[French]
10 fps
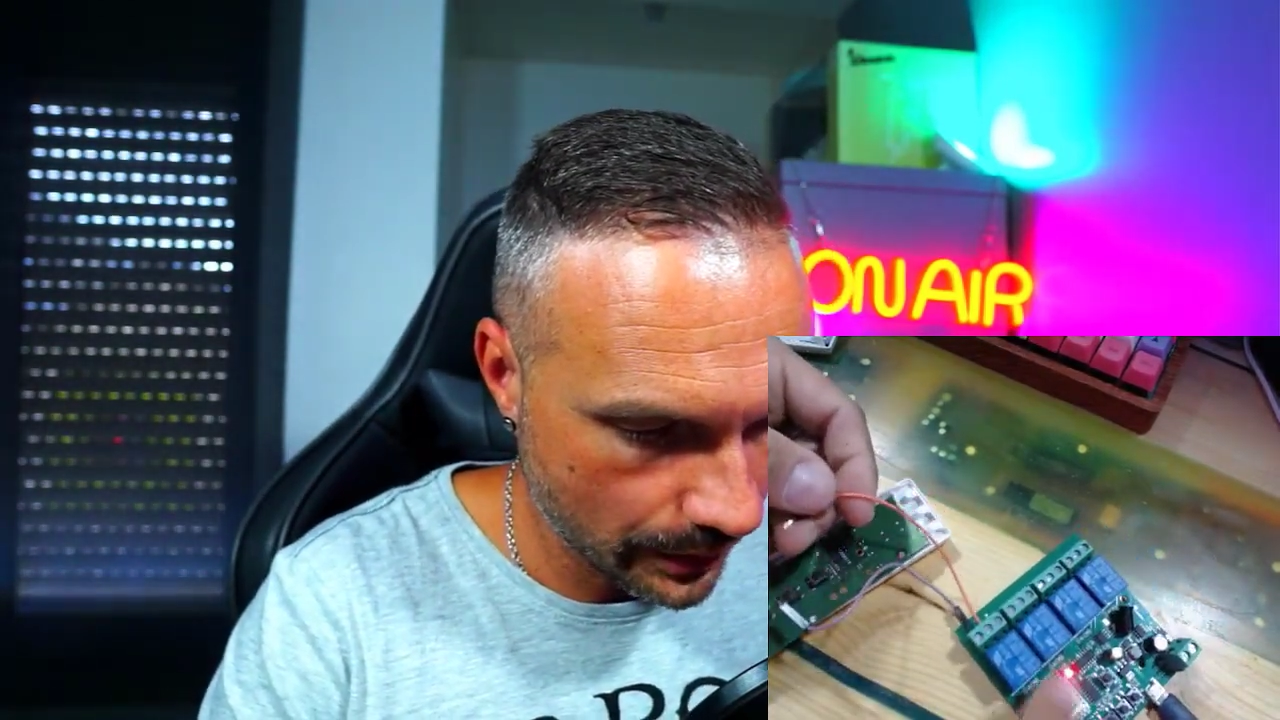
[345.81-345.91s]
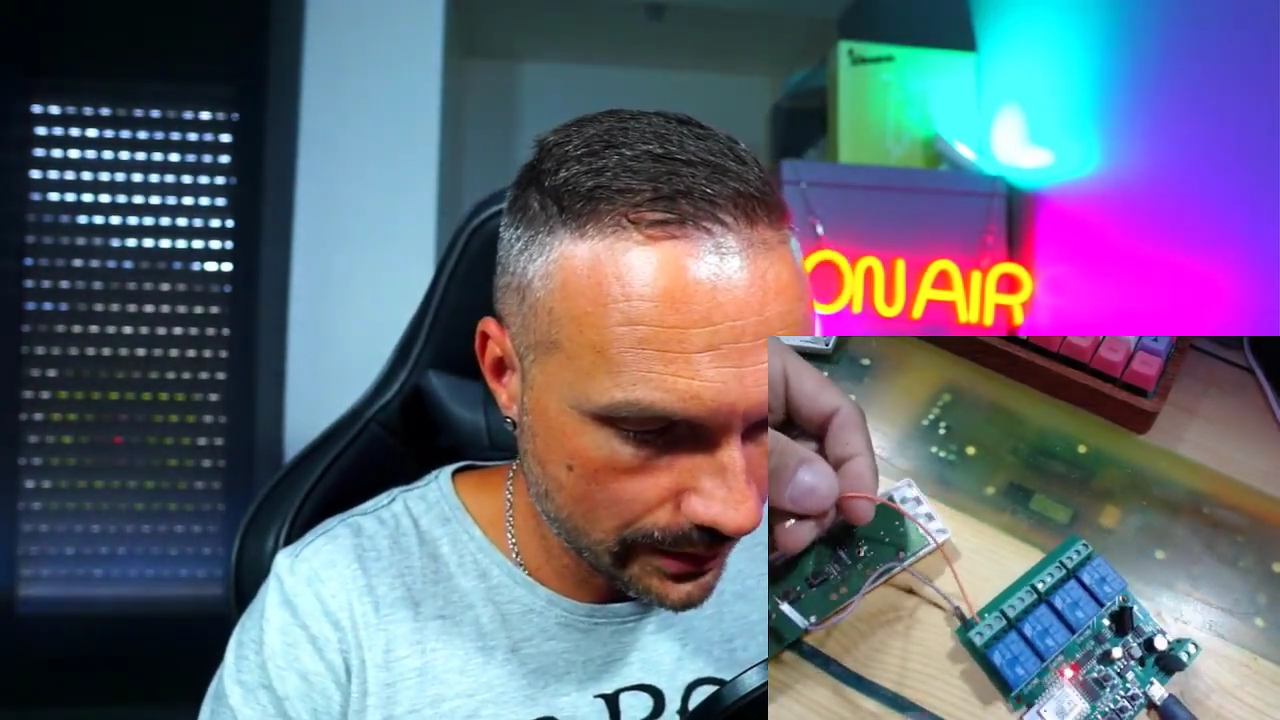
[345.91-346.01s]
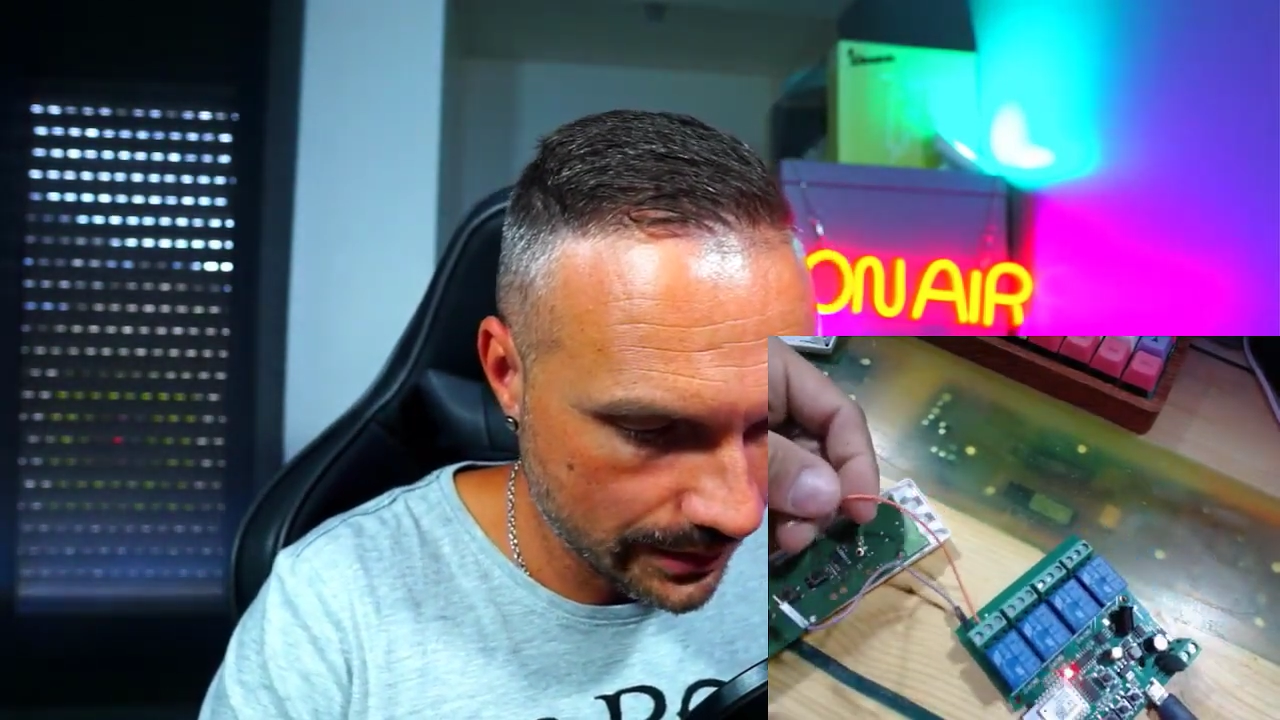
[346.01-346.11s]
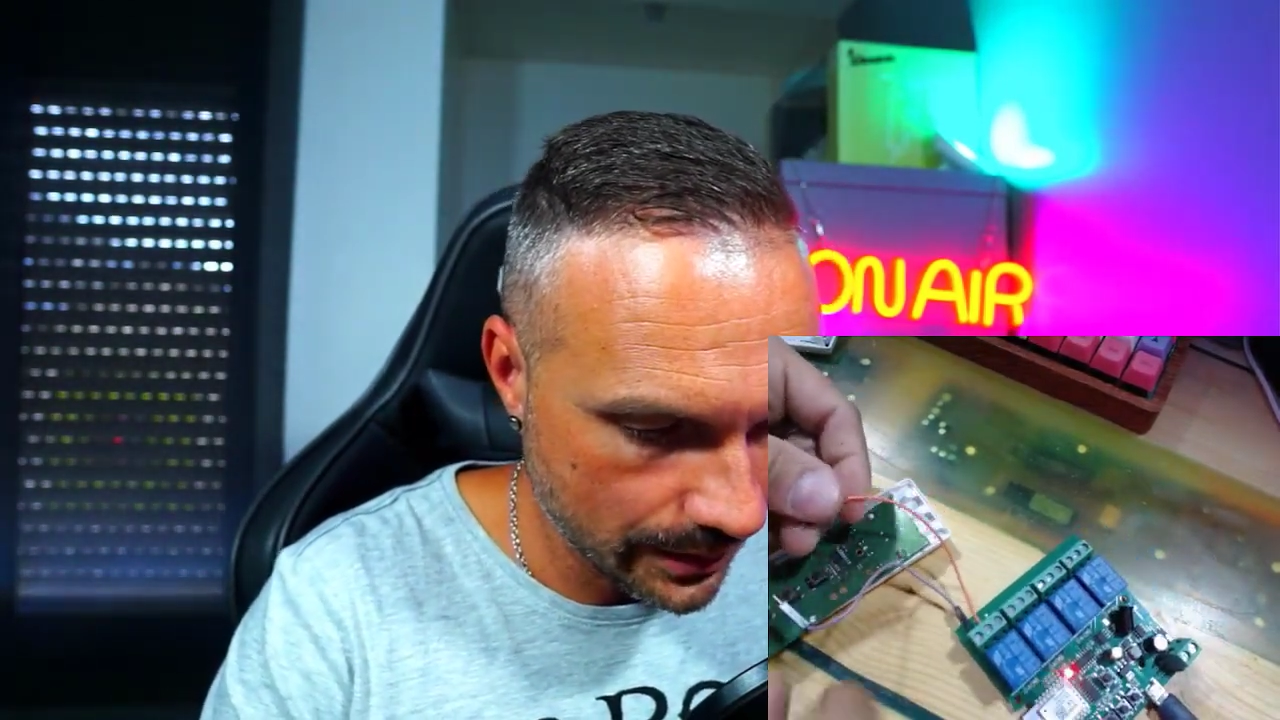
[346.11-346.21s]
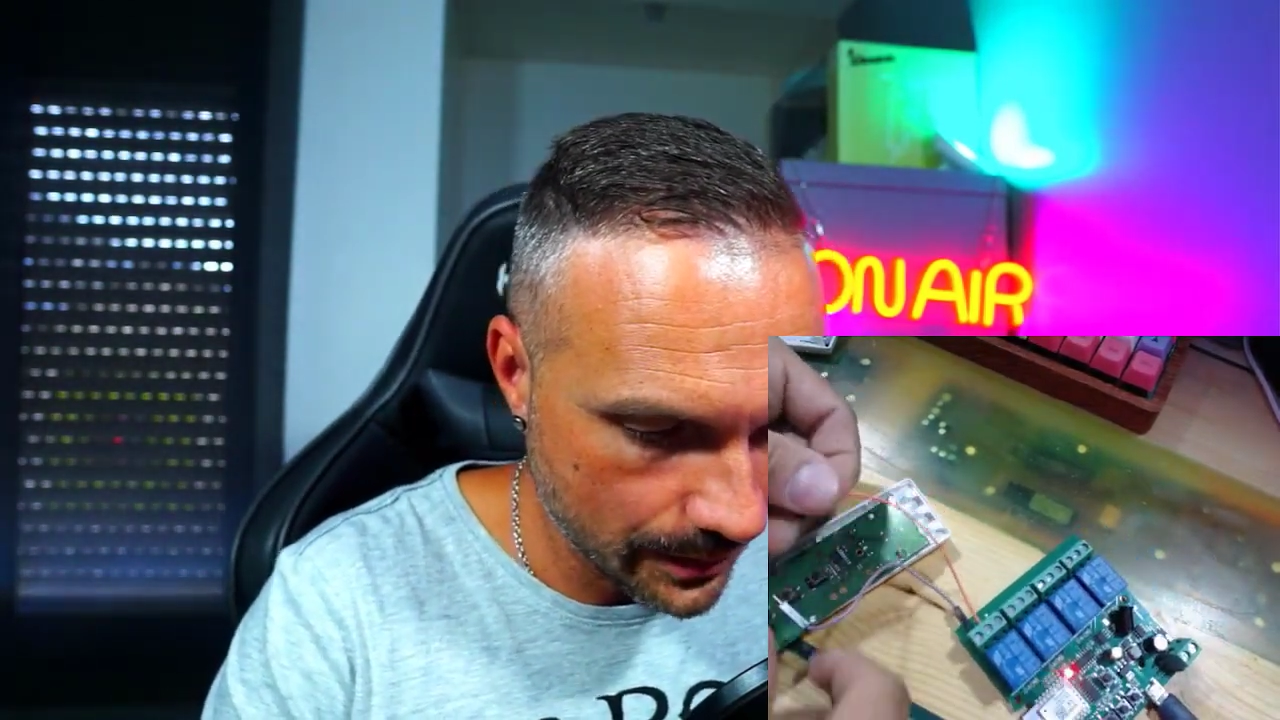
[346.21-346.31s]

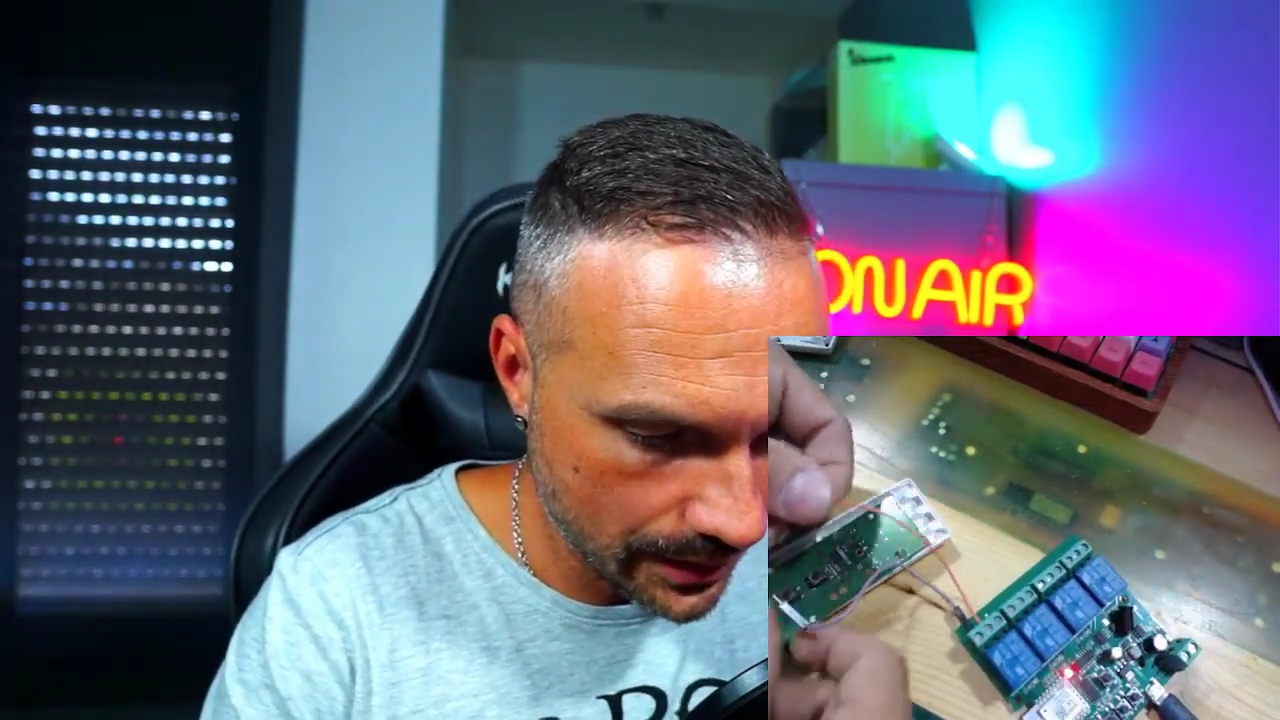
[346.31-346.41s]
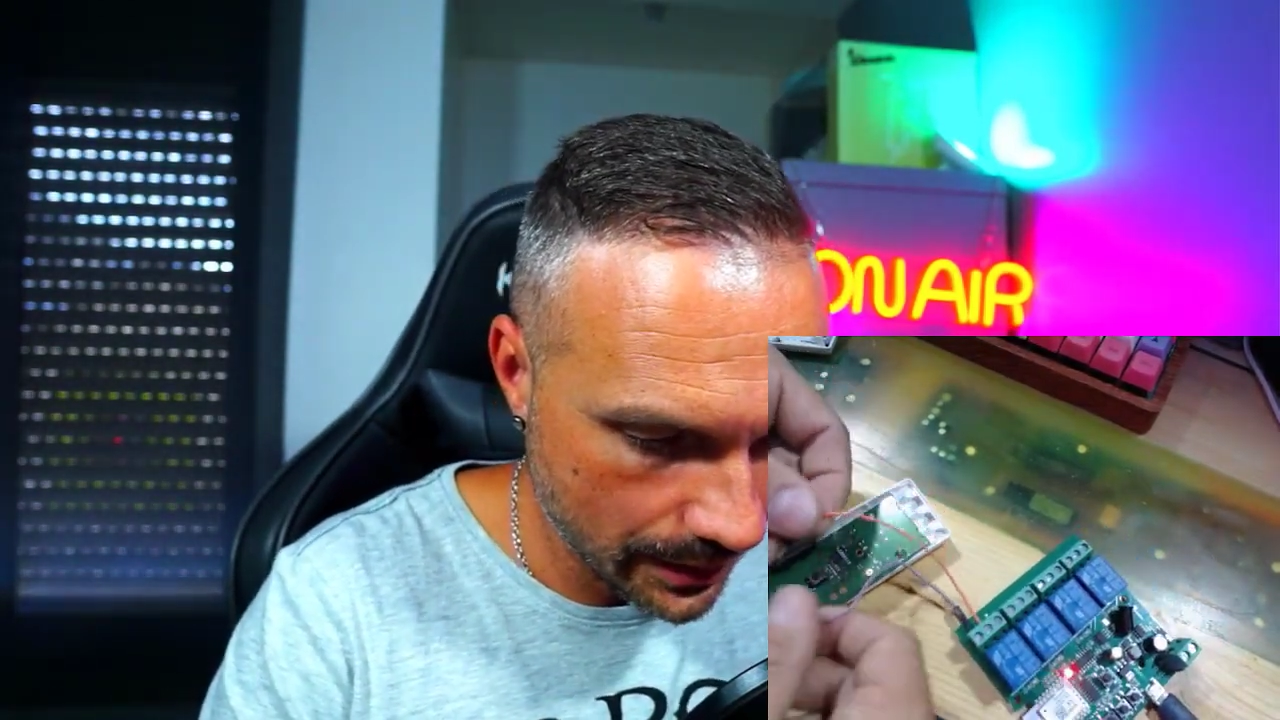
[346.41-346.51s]
Zigbee